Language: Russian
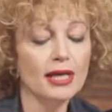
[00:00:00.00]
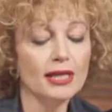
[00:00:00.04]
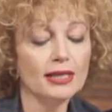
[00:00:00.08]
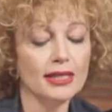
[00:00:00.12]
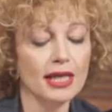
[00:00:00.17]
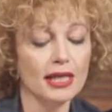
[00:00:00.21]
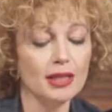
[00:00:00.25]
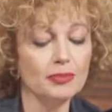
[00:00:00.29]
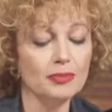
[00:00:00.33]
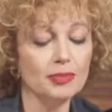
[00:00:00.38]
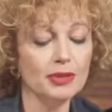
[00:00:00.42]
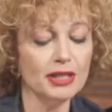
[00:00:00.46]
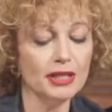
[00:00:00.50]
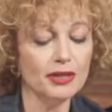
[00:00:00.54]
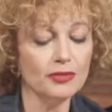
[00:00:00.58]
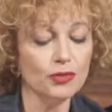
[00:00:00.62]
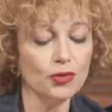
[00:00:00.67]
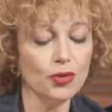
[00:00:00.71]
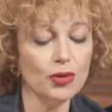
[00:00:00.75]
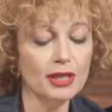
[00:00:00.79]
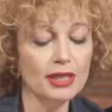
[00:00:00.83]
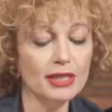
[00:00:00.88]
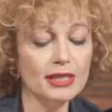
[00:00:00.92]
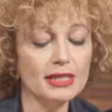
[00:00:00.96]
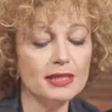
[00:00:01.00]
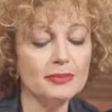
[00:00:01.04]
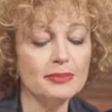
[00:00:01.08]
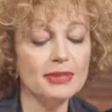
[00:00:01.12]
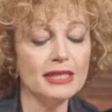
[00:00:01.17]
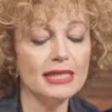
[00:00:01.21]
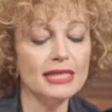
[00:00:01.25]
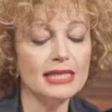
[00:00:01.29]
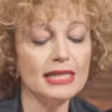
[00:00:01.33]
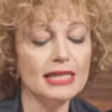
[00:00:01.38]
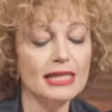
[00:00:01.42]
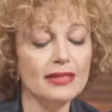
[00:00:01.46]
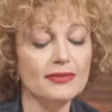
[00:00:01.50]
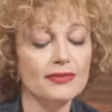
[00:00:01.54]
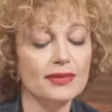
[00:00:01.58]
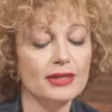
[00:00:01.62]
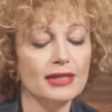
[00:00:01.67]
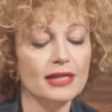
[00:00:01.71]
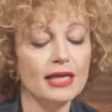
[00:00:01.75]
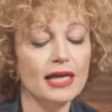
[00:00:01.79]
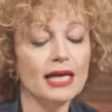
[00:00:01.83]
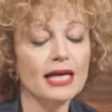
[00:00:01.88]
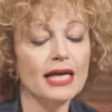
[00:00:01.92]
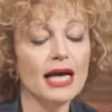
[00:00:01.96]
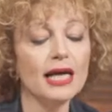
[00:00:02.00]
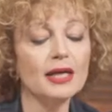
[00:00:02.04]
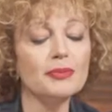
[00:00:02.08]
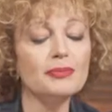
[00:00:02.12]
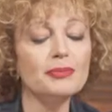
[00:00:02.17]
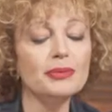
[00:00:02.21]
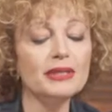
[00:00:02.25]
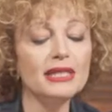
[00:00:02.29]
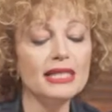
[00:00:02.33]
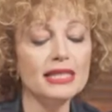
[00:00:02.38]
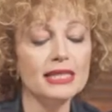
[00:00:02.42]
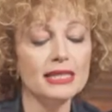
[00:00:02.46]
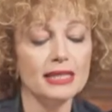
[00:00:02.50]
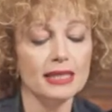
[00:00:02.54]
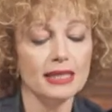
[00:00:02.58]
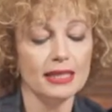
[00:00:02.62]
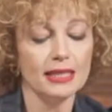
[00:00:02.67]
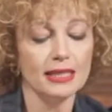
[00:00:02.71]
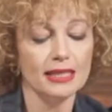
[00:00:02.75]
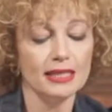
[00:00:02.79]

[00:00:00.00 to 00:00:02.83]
толпы невольниц боязливых, как призраки